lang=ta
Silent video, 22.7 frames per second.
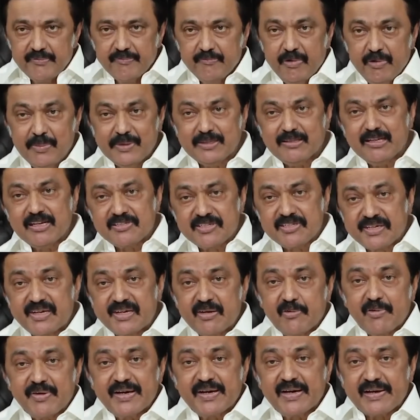விபத்தில்
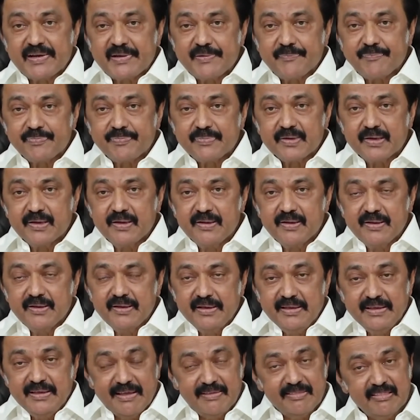சிக்கிறவங்க
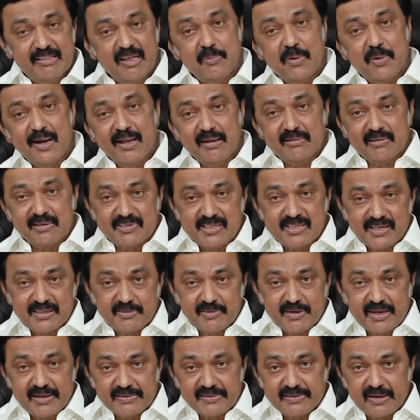எந்த மாநிலத்தை
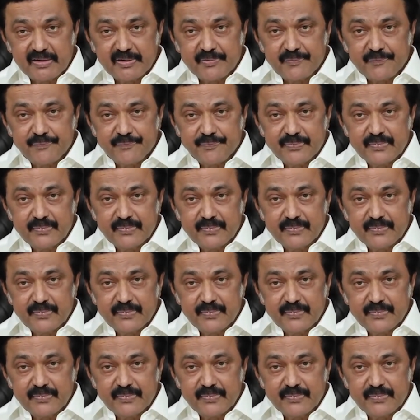சார்ந்தவராக இருந்தாலும்